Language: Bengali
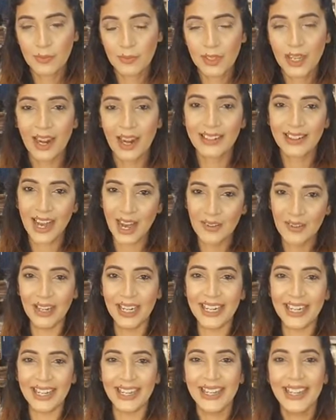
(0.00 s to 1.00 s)
কালকে
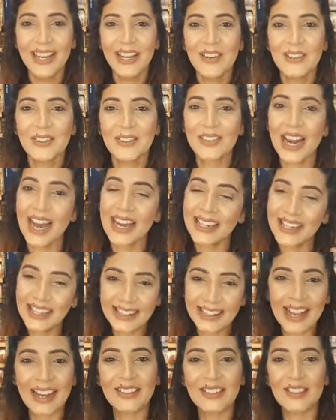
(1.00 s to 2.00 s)
আমারই
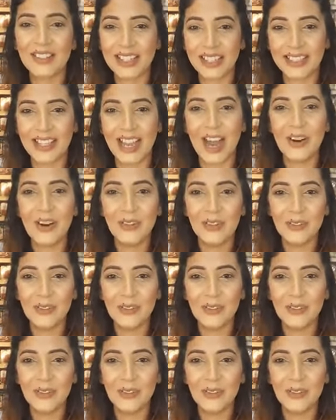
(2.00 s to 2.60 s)
ফ্রাইডেতে একজনকে দাও